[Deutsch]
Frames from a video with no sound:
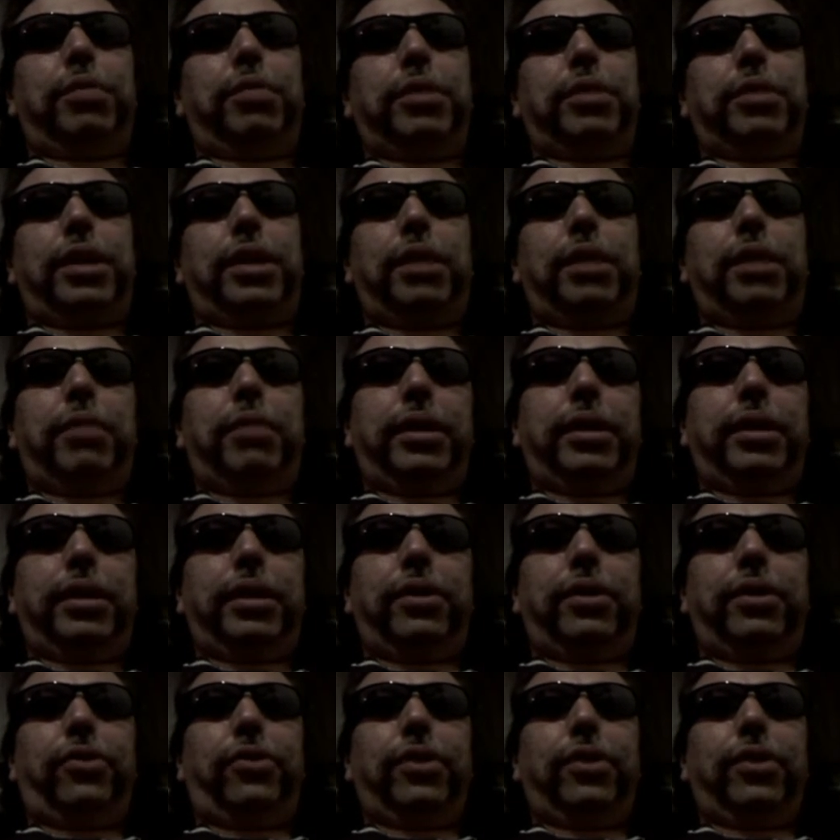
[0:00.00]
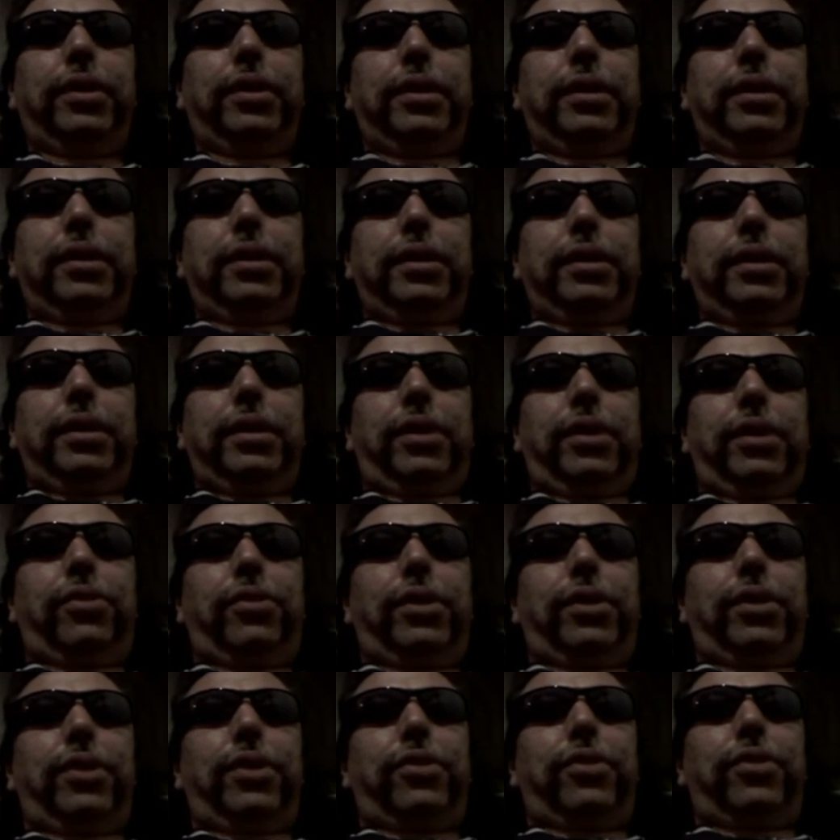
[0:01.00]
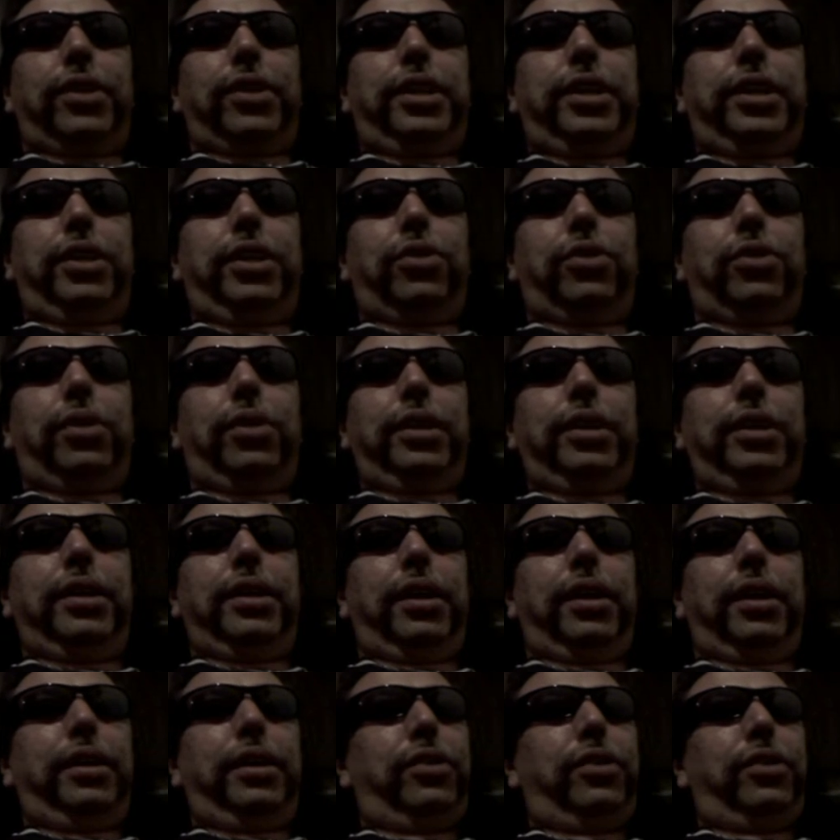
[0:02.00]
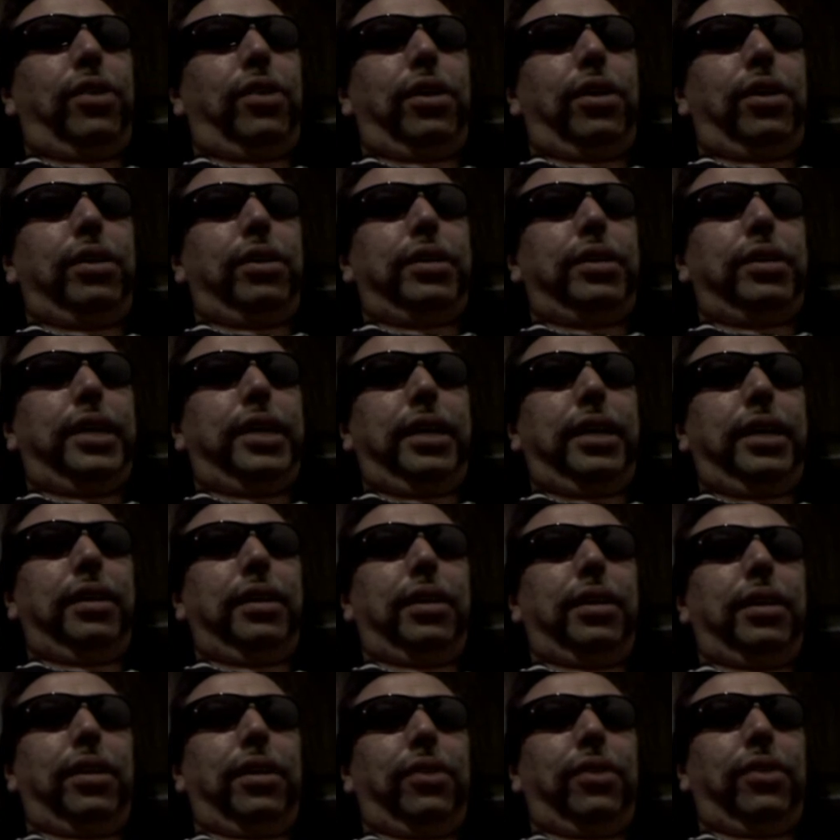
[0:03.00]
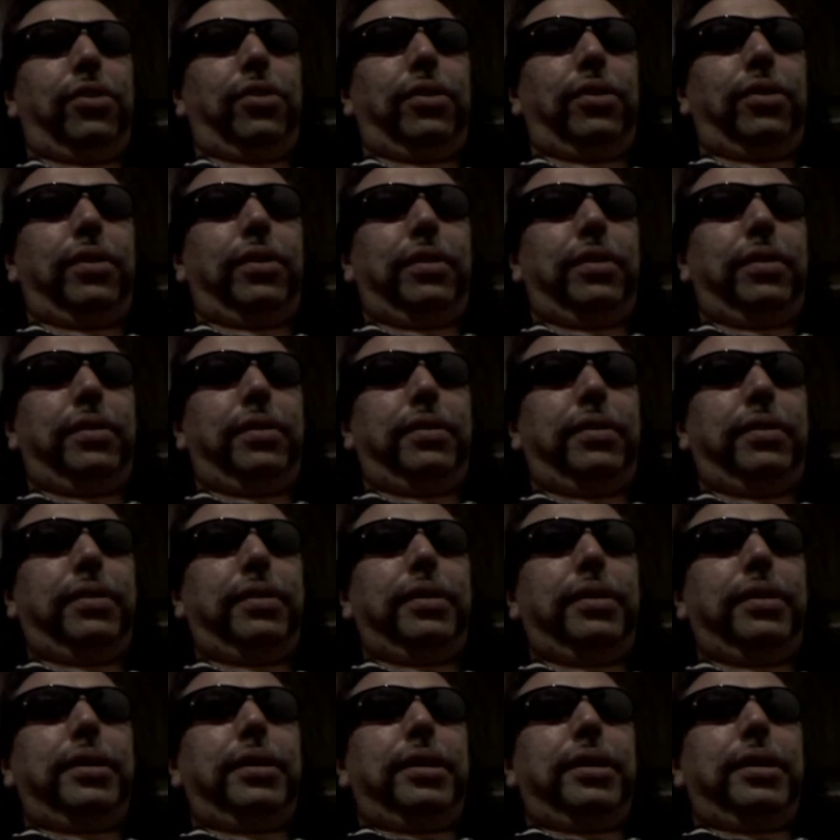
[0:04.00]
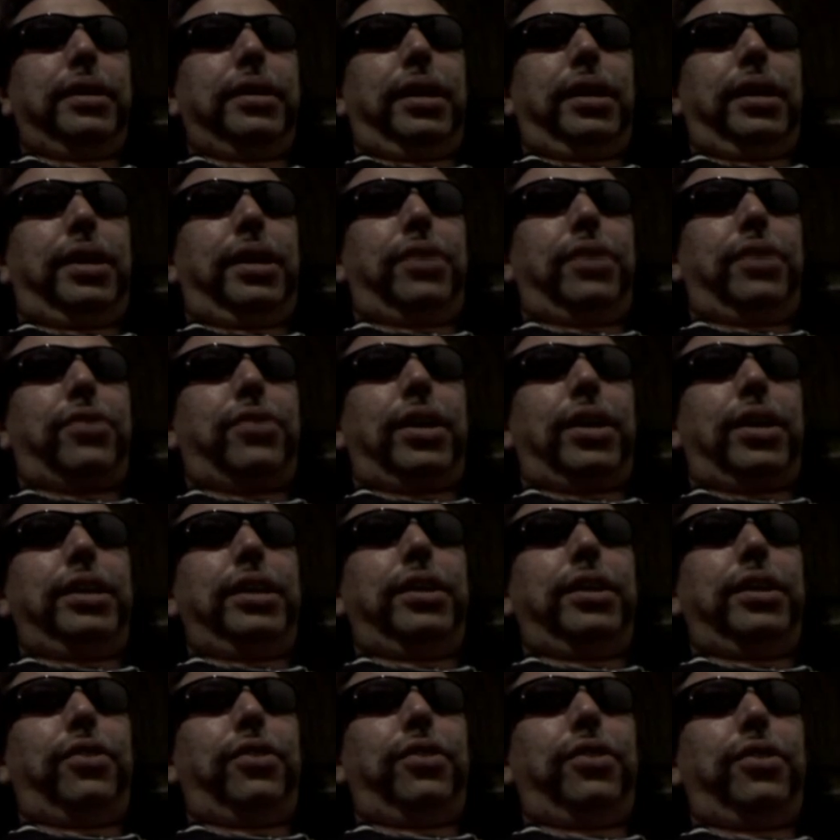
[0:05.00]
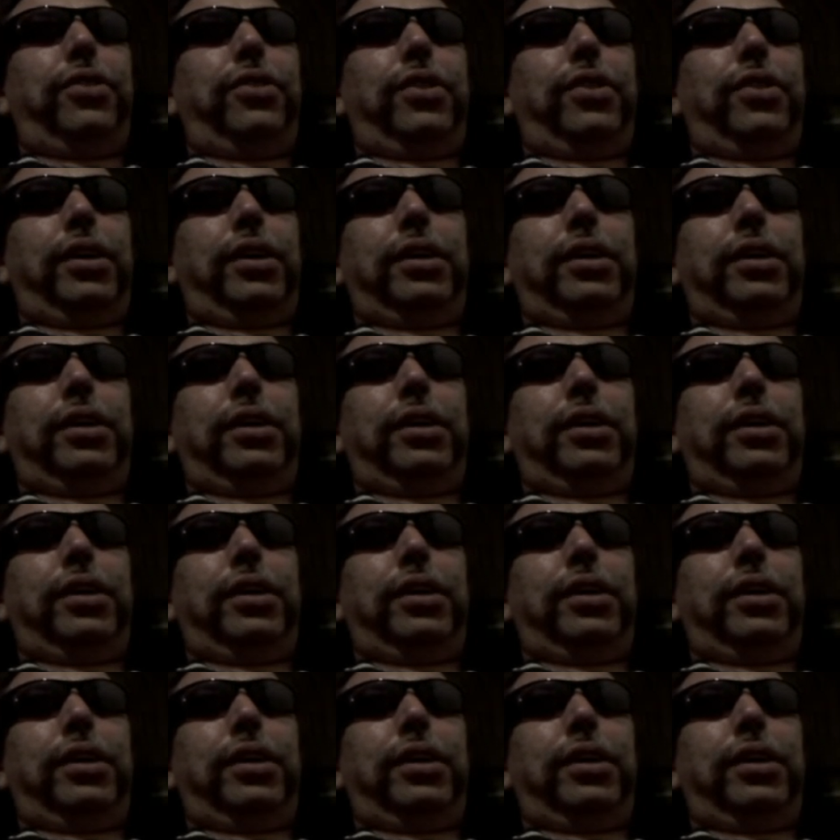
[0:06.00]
der Betreiber da ist. Also ganz richtig können die da nicht äh, ticken. Also äh, anders kann ich das nicht